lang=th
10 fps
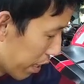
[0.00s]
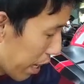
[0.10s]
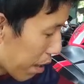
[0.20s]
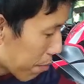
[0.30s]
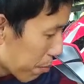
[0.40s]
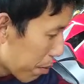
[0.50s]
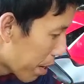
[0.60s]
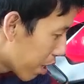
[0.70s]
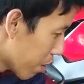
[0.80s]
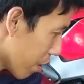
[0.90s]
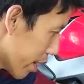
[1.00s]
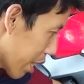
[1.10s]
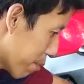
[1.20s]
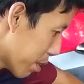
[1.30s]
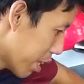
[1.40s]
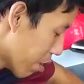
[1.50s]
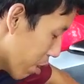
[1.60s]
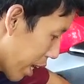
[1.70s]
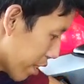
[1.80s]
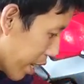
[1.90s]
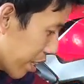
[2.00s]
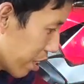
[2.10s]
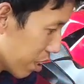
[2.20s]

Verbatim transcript: นะครับไม่มากก็น้อยนะครับในเรื่องของการใส่